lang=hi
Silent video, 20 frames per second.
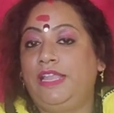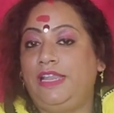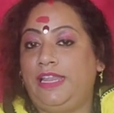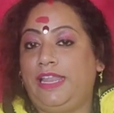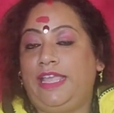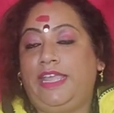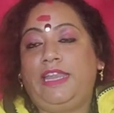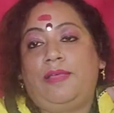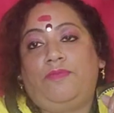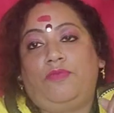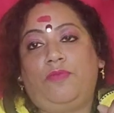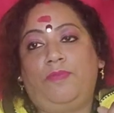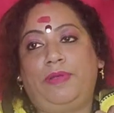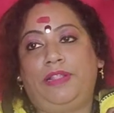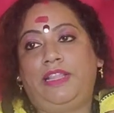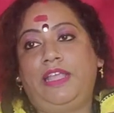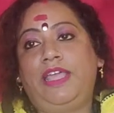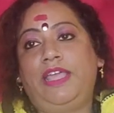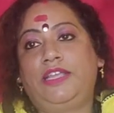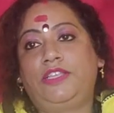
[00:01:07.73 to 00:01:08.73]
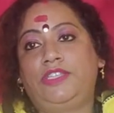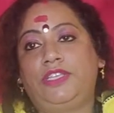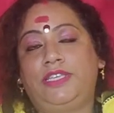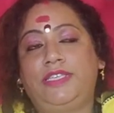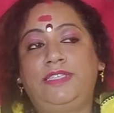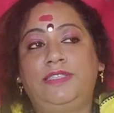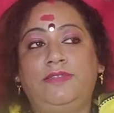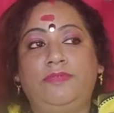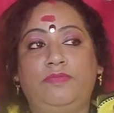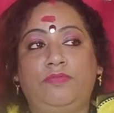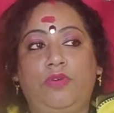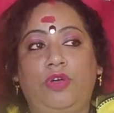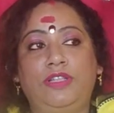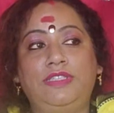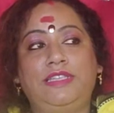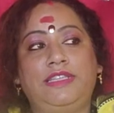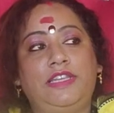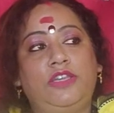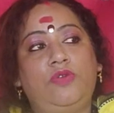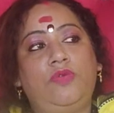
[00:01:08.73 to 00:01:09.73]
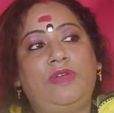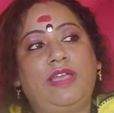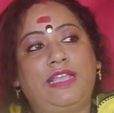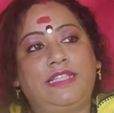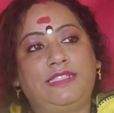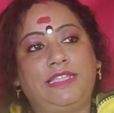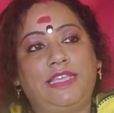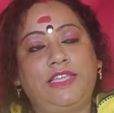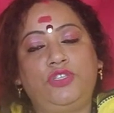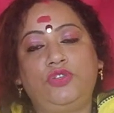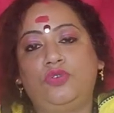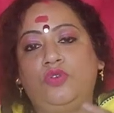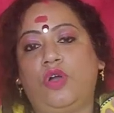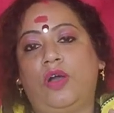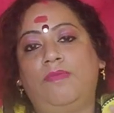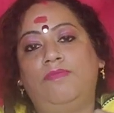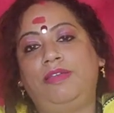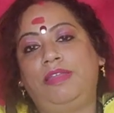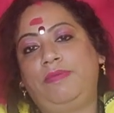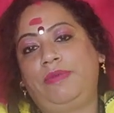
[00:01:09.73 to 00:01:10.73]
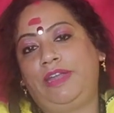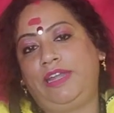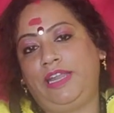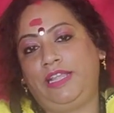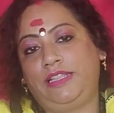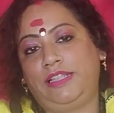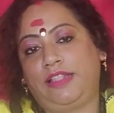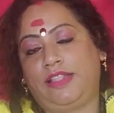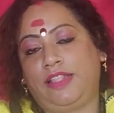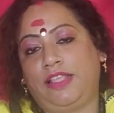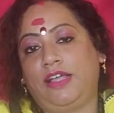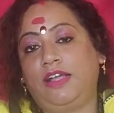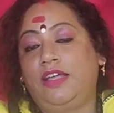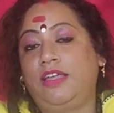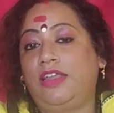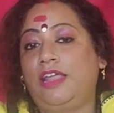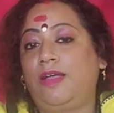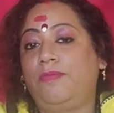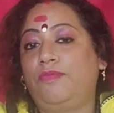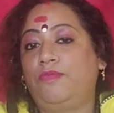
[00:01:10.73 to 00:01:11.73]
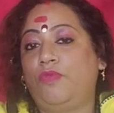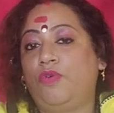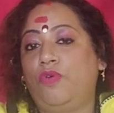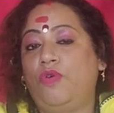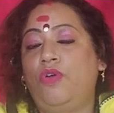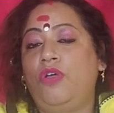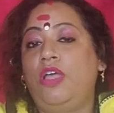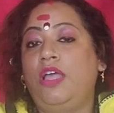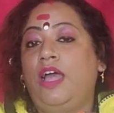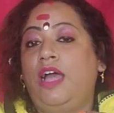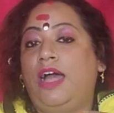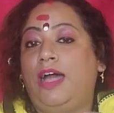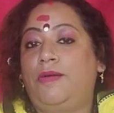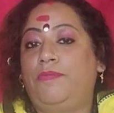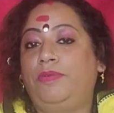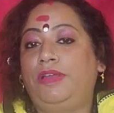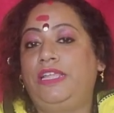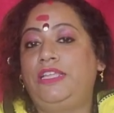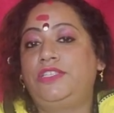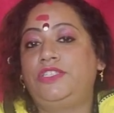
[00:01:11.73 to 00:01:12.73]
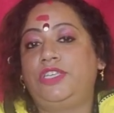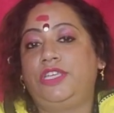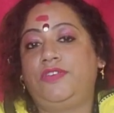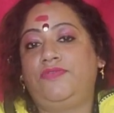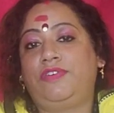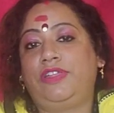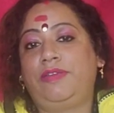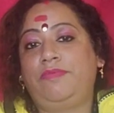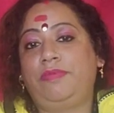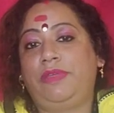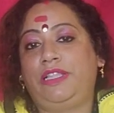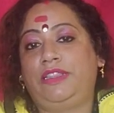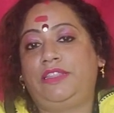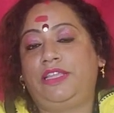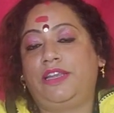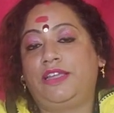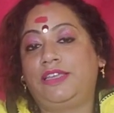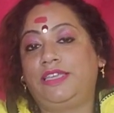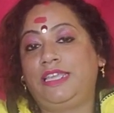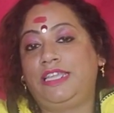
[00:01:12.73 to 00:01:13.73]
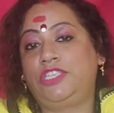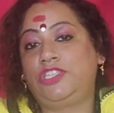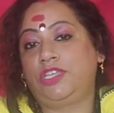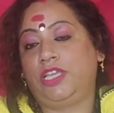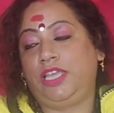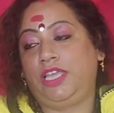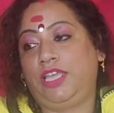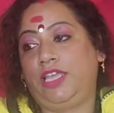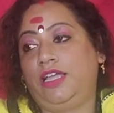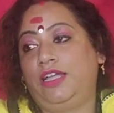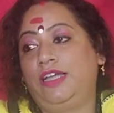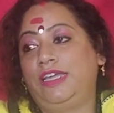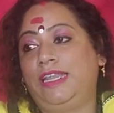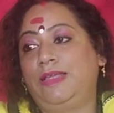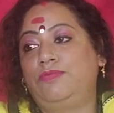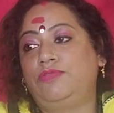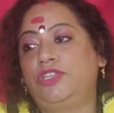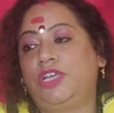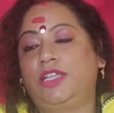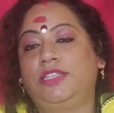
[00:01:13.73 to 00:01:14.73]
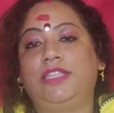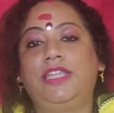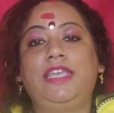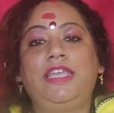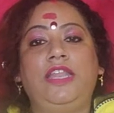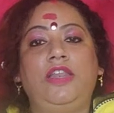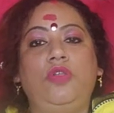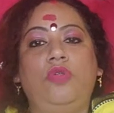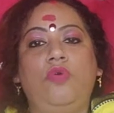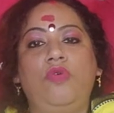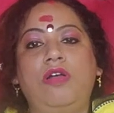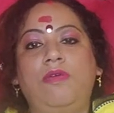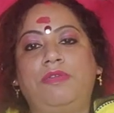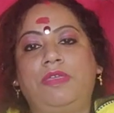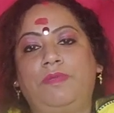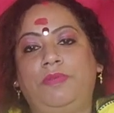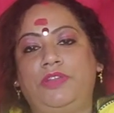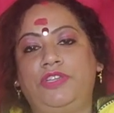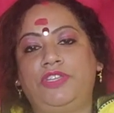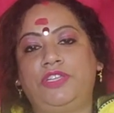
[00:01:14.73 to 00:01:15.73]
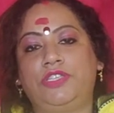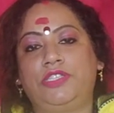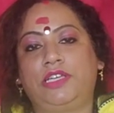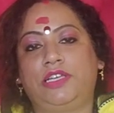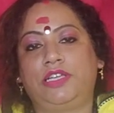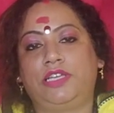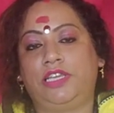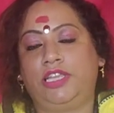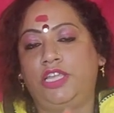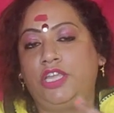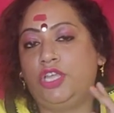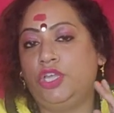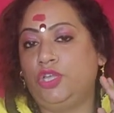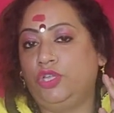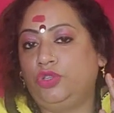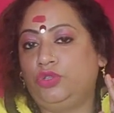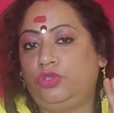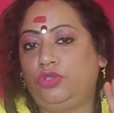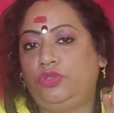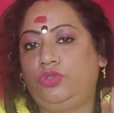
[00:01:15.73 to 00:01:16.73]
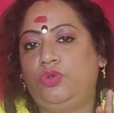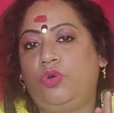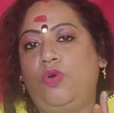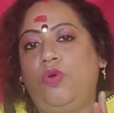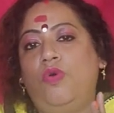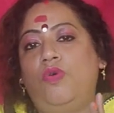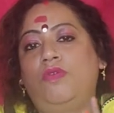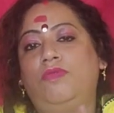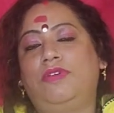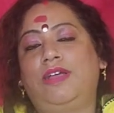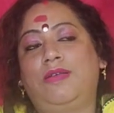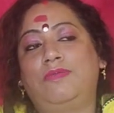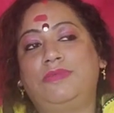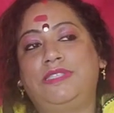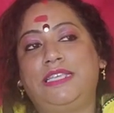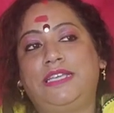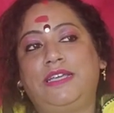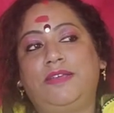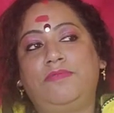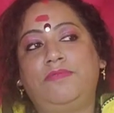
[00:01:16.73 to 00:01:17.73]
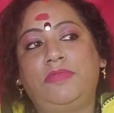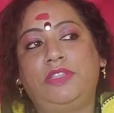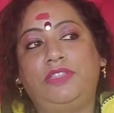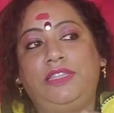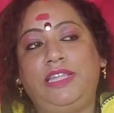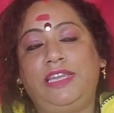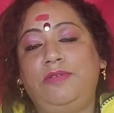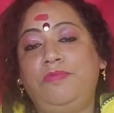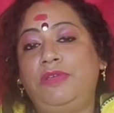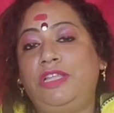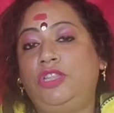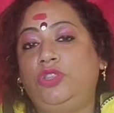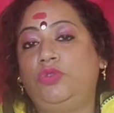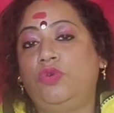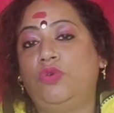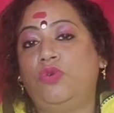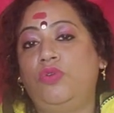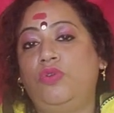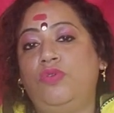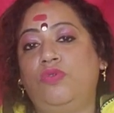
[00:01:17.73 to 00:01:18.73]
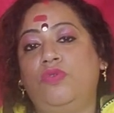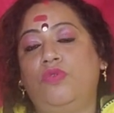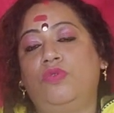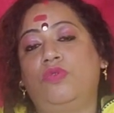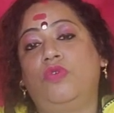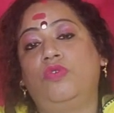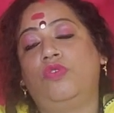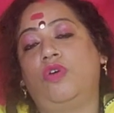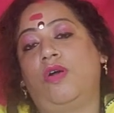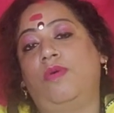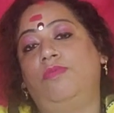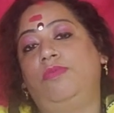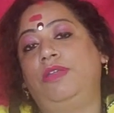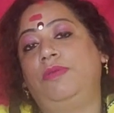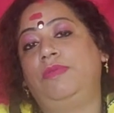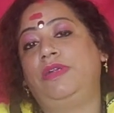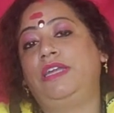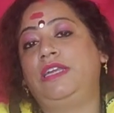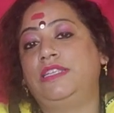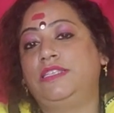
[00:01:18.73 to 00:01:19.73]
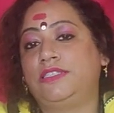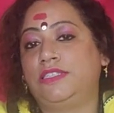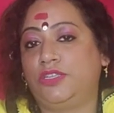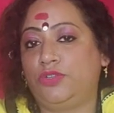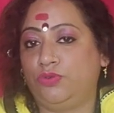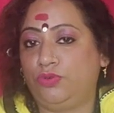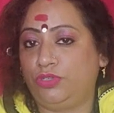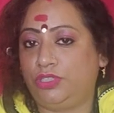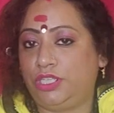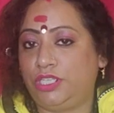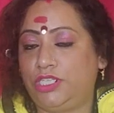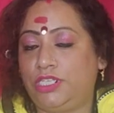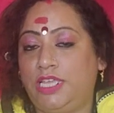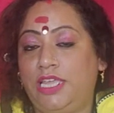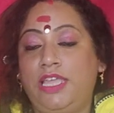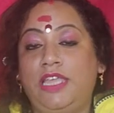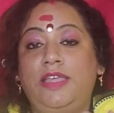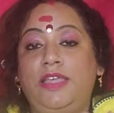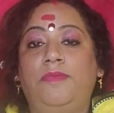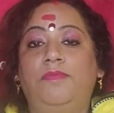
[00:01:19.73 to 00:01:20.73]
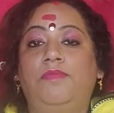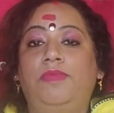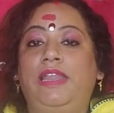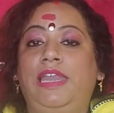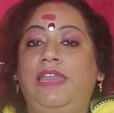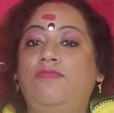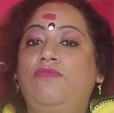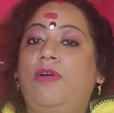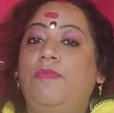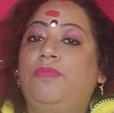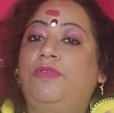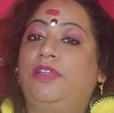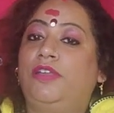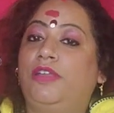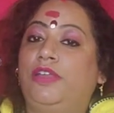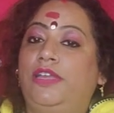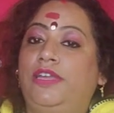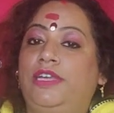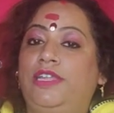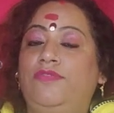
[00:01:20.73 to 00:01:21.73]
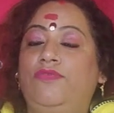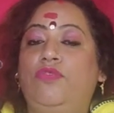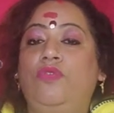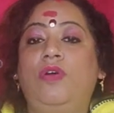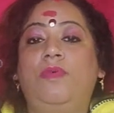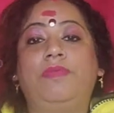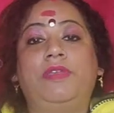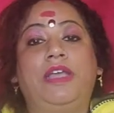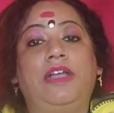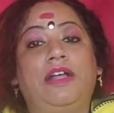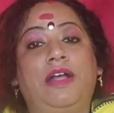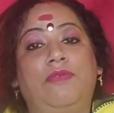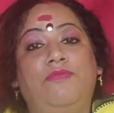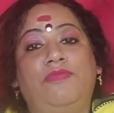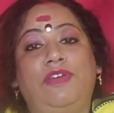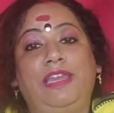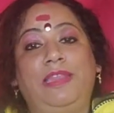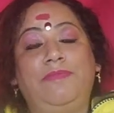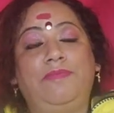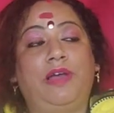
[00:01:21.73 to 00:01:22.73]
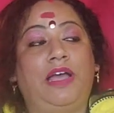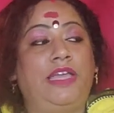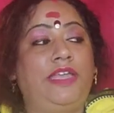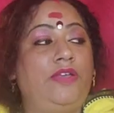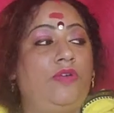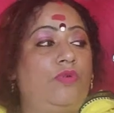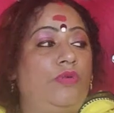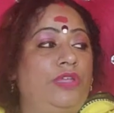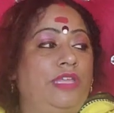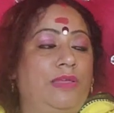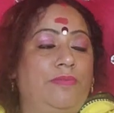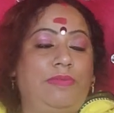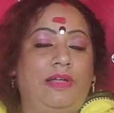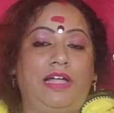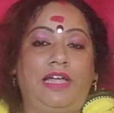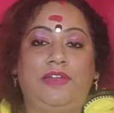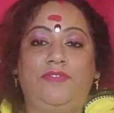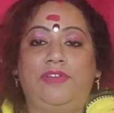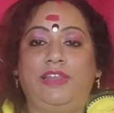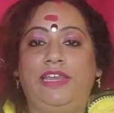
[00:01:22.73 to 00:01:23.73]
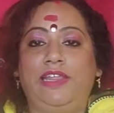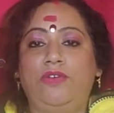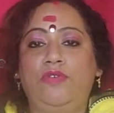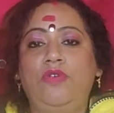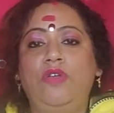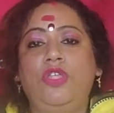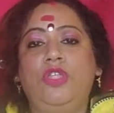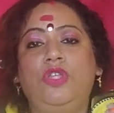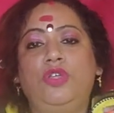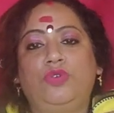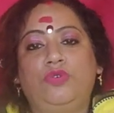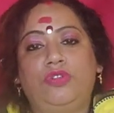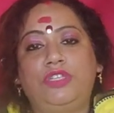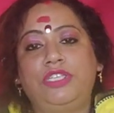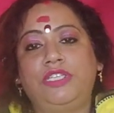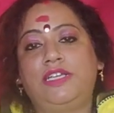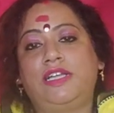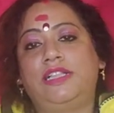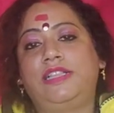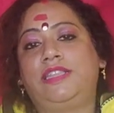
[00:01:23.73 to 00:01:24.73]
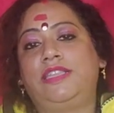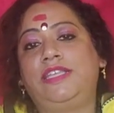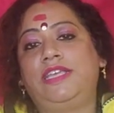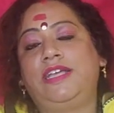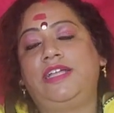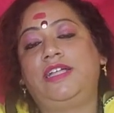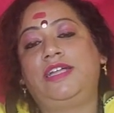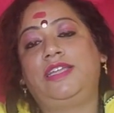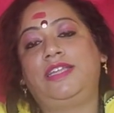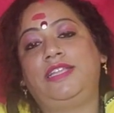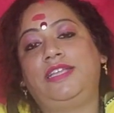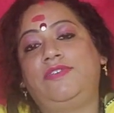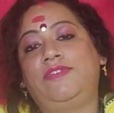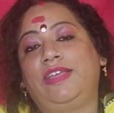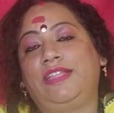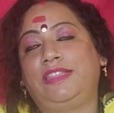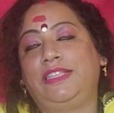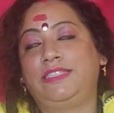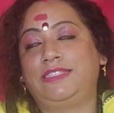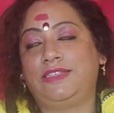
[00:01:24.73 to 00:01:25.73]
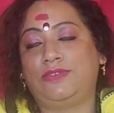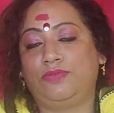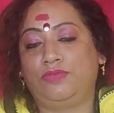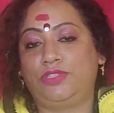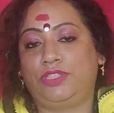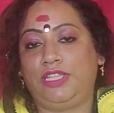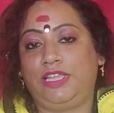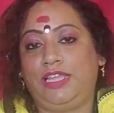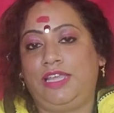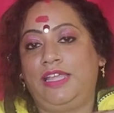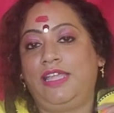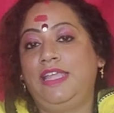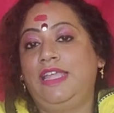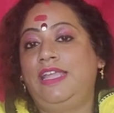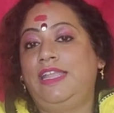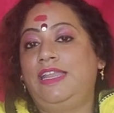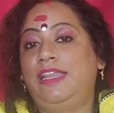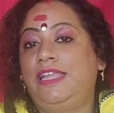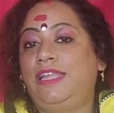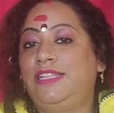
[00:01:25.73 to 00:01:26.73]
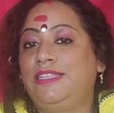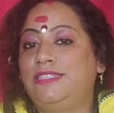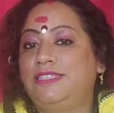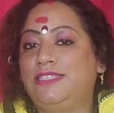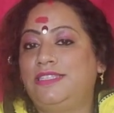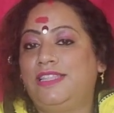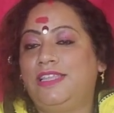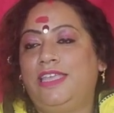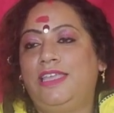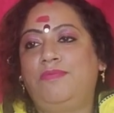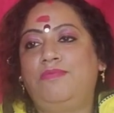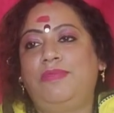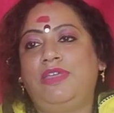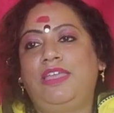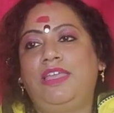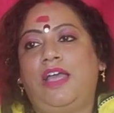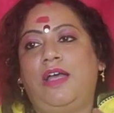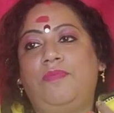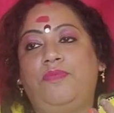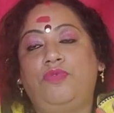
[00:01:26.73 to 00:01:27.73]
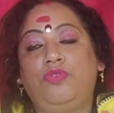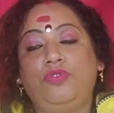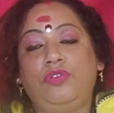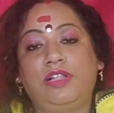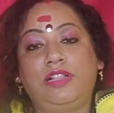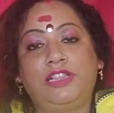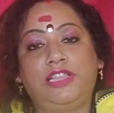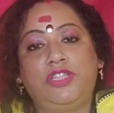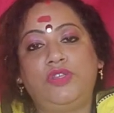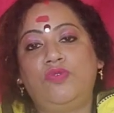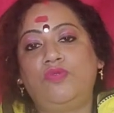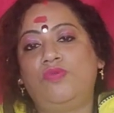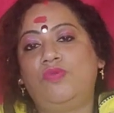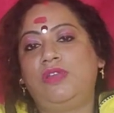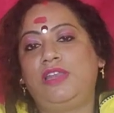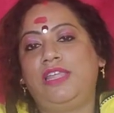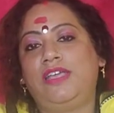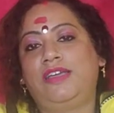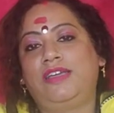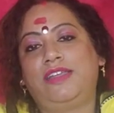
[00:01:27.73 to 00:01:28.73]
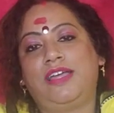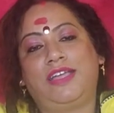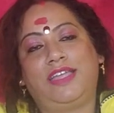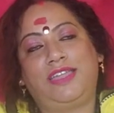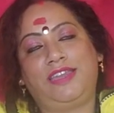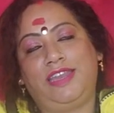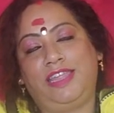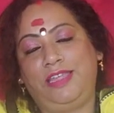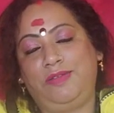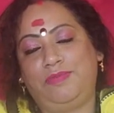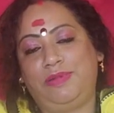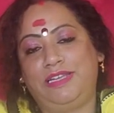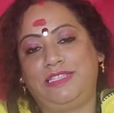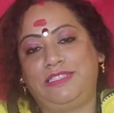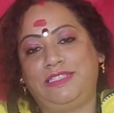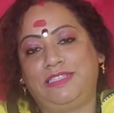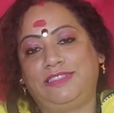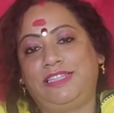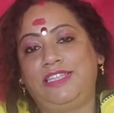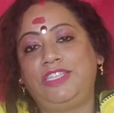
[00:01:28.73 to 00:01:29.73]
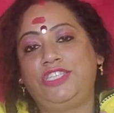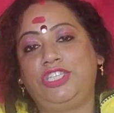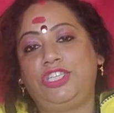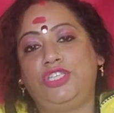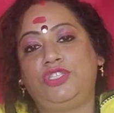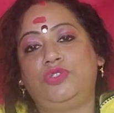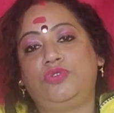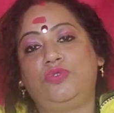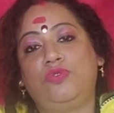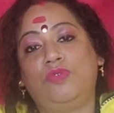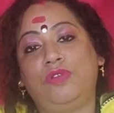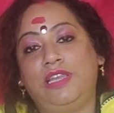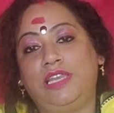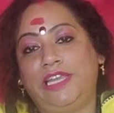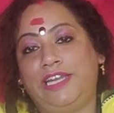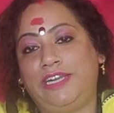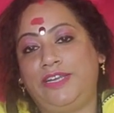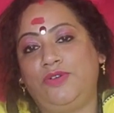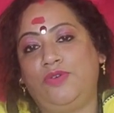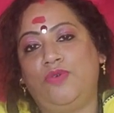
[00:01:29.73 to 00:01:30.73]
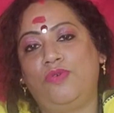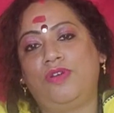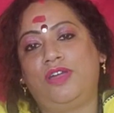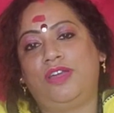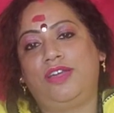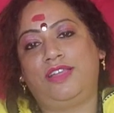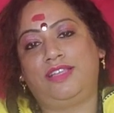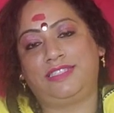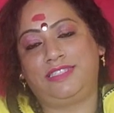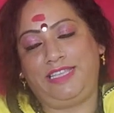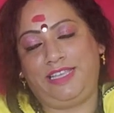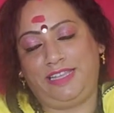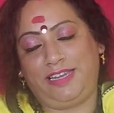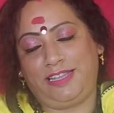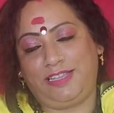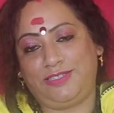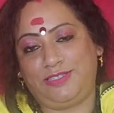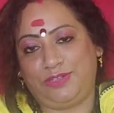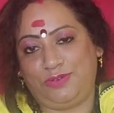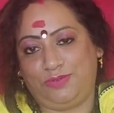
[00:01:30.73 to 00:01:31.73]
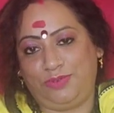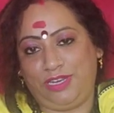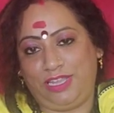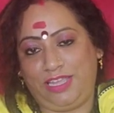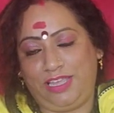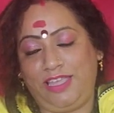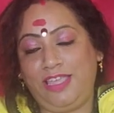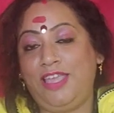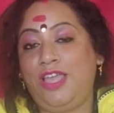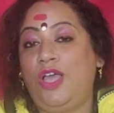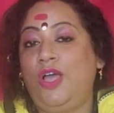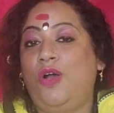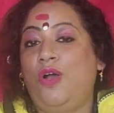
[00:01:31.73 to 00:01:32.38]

लेकिन आपको पता है एक चीज़ बहुत सारे लोग ऐसे हैं जो कॉम्प्लीमेंट नहीं देते अगर आपको अपने जीवन में तरक्की चाहिए अगर आप चाहते हैं कि लोग आपकी प्रशंसा करें तो दो कम से कम दिन में दो लोगों को कॉम्प्लीमेंट ज़रूर दीजिए भले वो आपका रिलेटिव हो आपके काम वाली बाई हो या बाहर वाले हो कुछ गलतियां हर एक व्यक्ति से होती है लेकिन ज़िंदगी में आप उन गलतियों को लेकर आगे नहीं बढ़ सकते चीज़ों को लेट गो करना सीखना ज़रूरी है